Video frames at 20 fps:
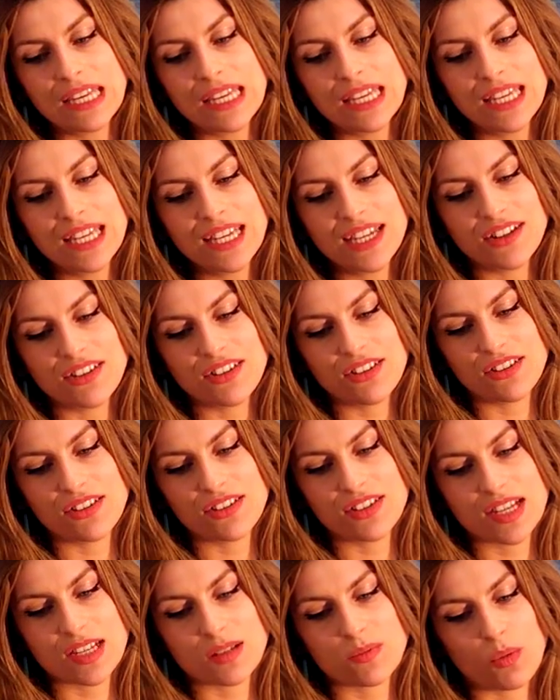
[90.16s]
Et
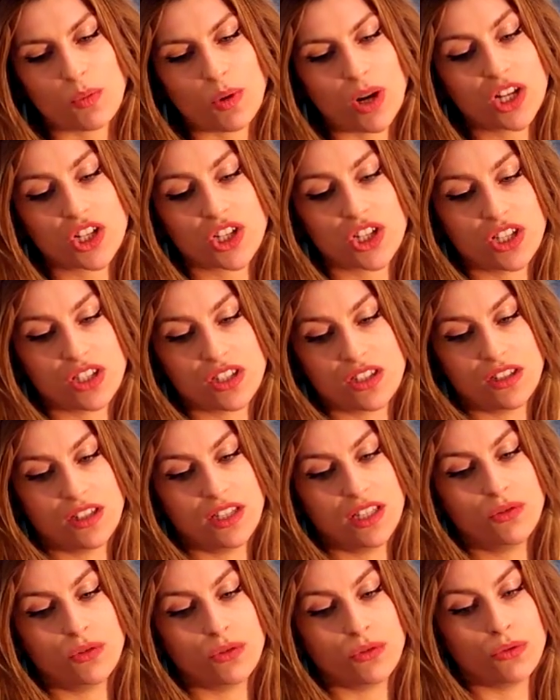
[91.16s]
c'est à ce moment-là que j'ai
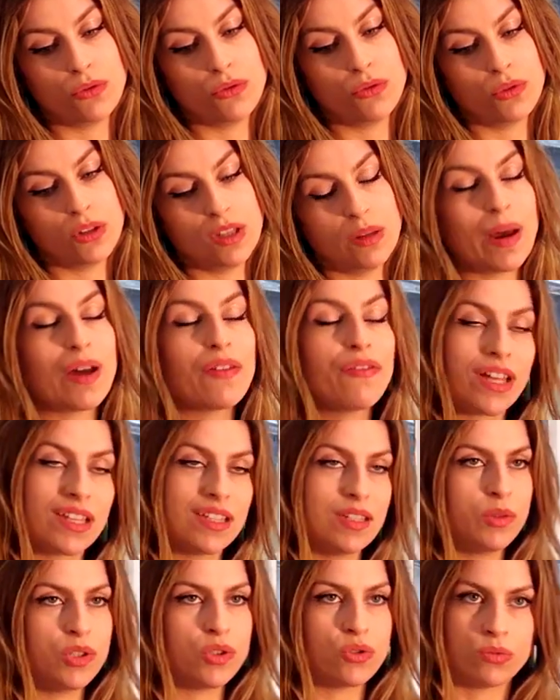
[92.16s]
décidé de, au départ, faire
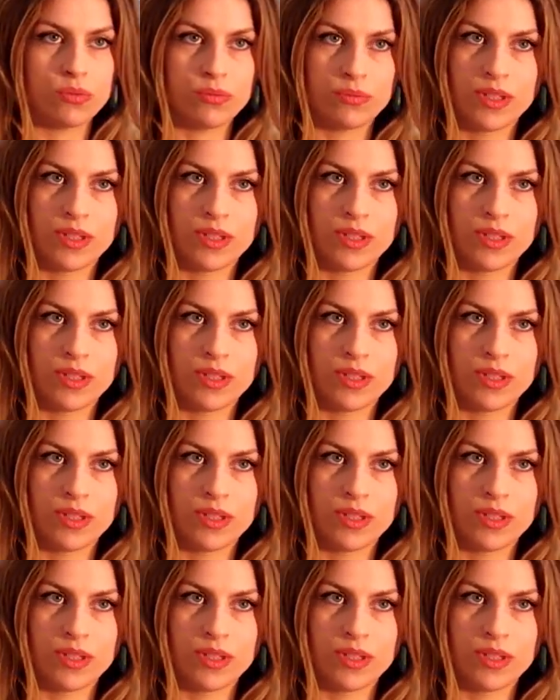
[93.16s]
des bijoux.